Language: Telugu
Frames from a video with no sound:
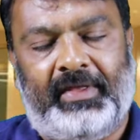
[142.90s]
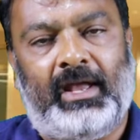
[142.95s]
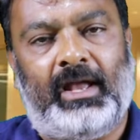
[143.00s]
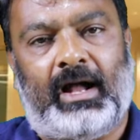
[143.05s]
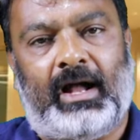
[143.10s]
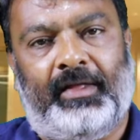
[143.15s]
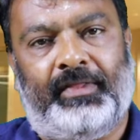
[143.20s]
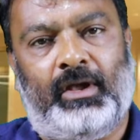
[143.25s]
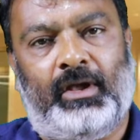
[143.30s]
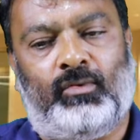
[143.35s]
అదే
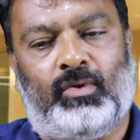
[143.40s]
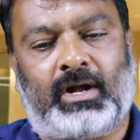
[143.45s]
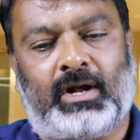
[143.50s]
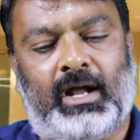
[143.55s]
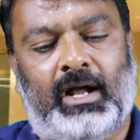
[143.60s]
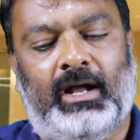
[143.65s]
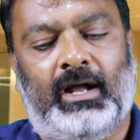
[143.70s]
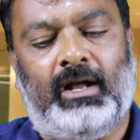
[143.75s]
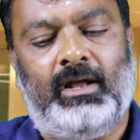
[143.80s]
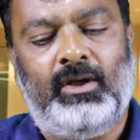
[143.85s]
అదే
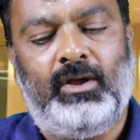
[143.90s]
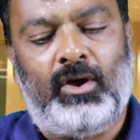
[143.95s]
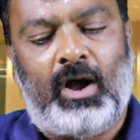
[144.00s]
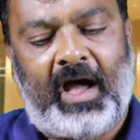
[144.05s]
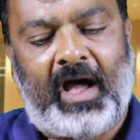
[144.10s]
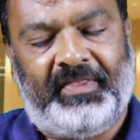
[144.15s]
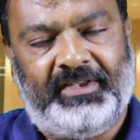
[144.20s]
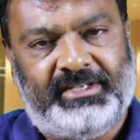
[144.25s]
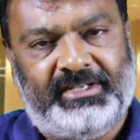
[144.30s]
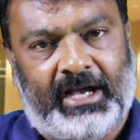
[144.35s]
ఒక
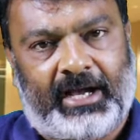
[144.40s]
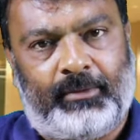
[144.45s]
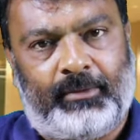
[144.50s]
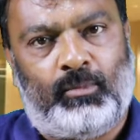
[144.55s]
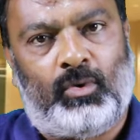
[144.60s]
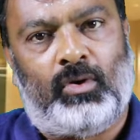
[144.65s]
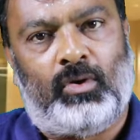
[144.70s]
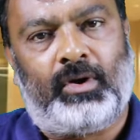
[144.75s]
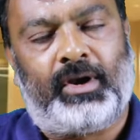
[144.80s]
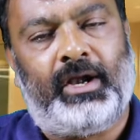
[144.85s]
అది
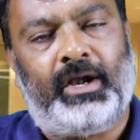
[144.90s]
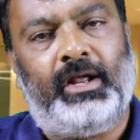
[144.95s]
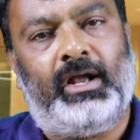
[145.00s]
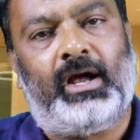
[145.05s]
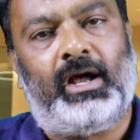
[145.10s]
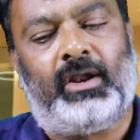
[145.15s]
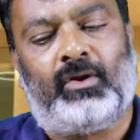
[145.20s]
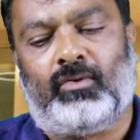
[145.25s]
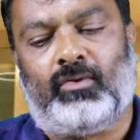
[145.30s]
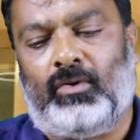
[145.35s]
జగన్మోహన్ రెడ్డి
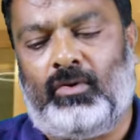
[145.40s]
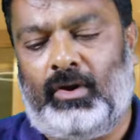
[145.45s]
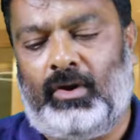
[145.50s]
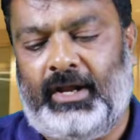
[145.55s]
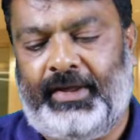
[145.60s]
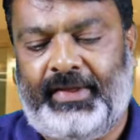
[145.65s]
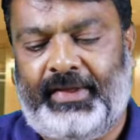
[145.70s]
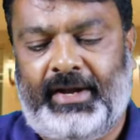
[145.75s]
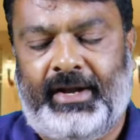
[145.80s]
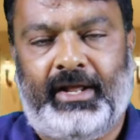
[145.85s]
గారికో
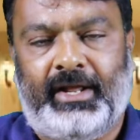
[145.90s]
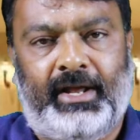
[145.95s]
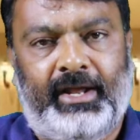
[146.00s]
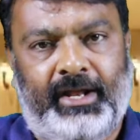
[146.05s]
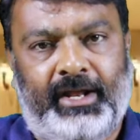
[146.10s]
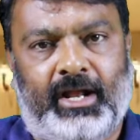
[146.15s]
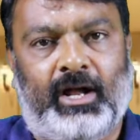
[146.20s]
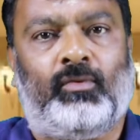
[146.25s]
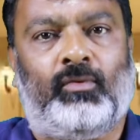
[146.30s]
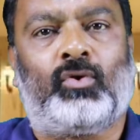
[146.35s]
లేదంటే
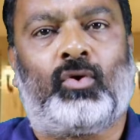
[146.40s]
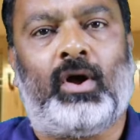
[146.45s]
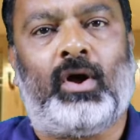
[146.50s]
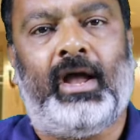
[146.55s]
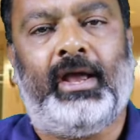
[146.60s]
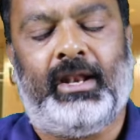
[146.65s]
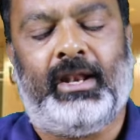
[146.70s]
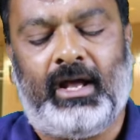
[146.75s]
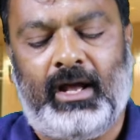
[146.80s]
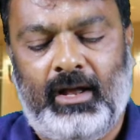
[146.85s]
ఇంకెవరికో
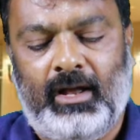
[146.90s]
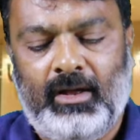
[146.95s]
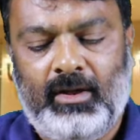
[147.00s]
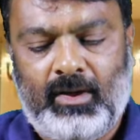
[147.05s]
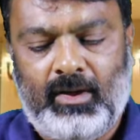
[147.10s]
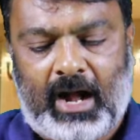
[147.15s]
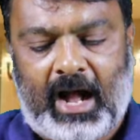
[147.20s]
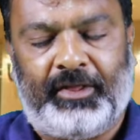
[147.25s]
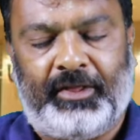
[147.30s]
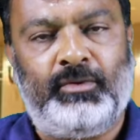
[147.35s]
అయినా
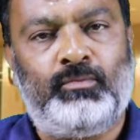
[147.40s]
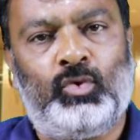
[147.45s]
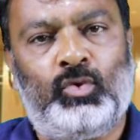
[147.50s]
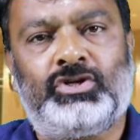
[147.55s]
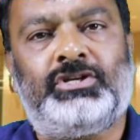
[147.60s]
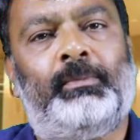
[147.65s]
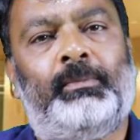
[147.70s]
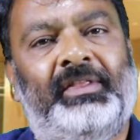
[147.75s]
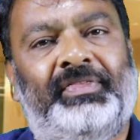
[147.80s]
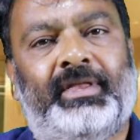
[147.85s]
అది
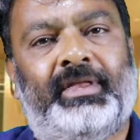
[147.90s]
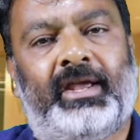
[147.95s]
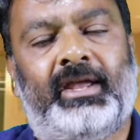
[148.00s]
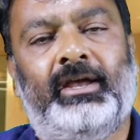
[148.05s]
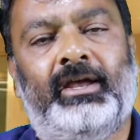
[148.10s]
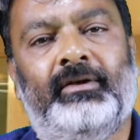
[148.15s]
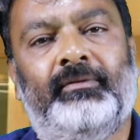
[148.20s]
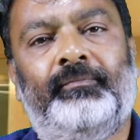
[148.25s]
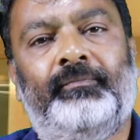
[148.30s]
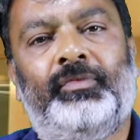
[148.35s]

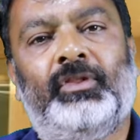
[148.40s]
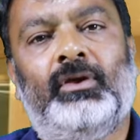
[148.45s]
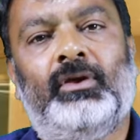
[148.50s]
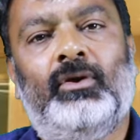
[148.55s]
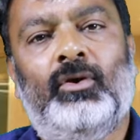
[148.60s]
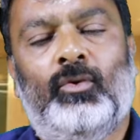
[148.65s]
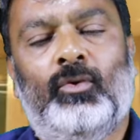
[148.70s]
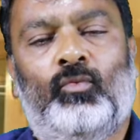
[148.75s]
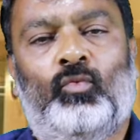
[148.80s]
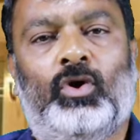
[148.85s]
ముఖ్యమంత్రికి
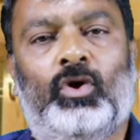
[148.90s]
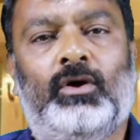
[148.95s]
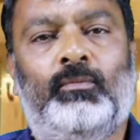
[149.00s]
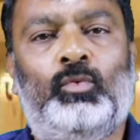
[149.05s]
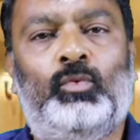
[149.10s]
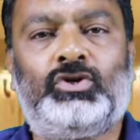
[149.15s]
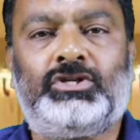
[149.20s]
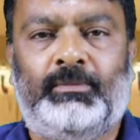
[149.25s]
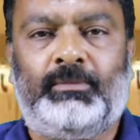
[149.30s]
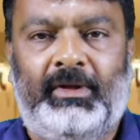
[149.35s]
ఒక
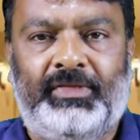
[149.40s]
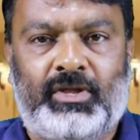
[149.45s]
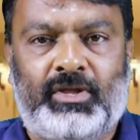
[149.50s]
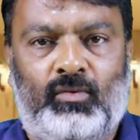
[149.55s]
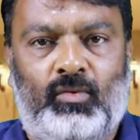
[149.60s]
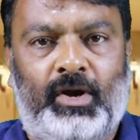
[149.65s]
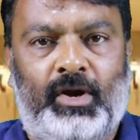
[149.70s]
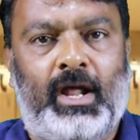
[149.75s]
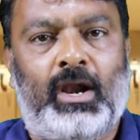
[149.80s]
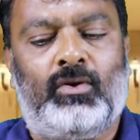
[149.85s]
ముఖ్యమంత్రి
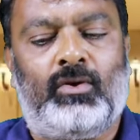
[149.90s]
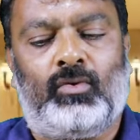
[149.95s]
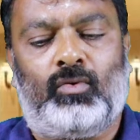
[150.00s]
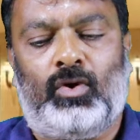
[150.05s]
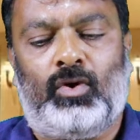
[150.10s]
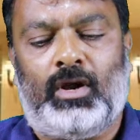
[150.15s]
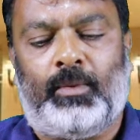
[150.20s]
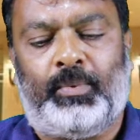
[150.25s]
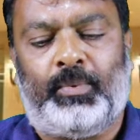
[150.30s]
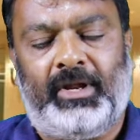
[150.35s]

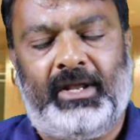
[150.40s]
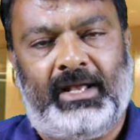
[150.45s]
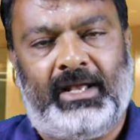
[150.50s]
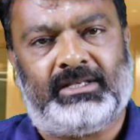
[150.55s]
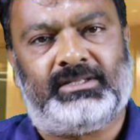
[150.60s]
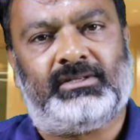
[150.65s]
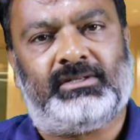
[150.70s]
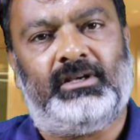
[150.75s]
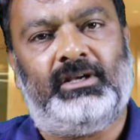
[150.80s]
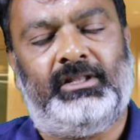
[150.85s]
ఉండాలనుకున్నప్పుడు
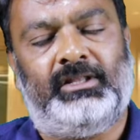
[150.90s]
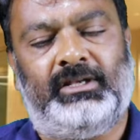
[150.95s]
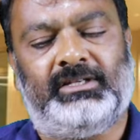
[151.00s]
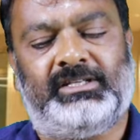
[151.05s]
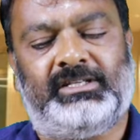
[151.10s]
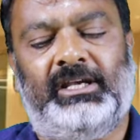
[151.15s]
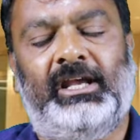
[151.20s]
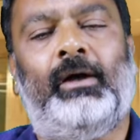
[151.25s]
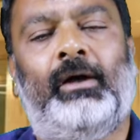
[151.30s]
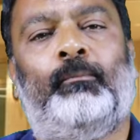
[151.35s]
ఎస్ ఇది
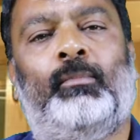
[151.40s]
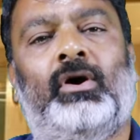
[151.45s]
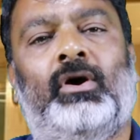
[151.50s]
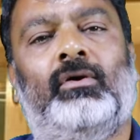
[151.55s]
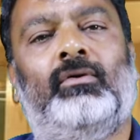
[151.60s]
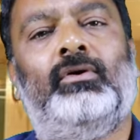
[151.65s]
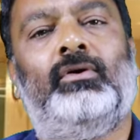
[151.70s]
సీఎం